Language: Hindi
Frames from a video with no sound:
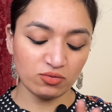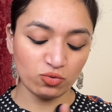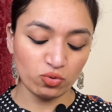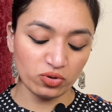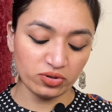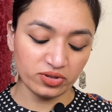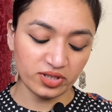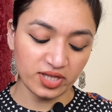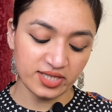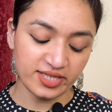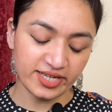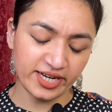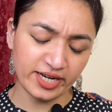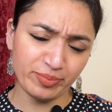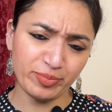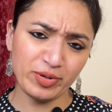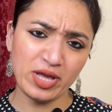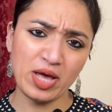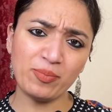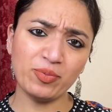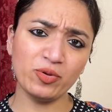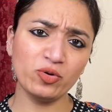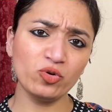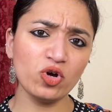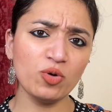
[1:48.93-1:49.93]
कुर्ता सेट भी
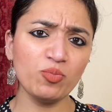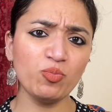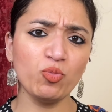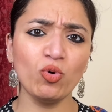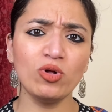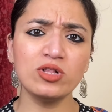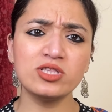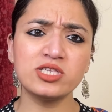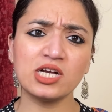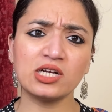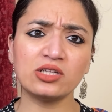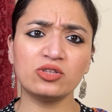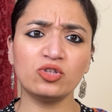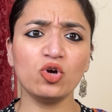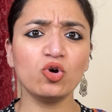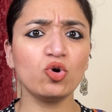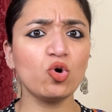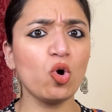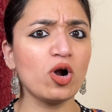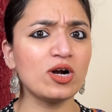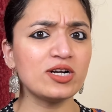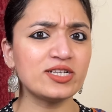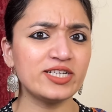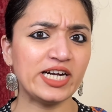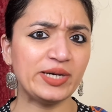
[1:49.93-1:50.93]
आप इनको बोल सकते हो
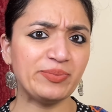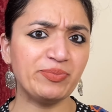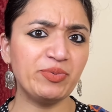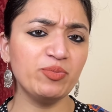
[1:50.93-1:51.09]
कॉर्ड सेट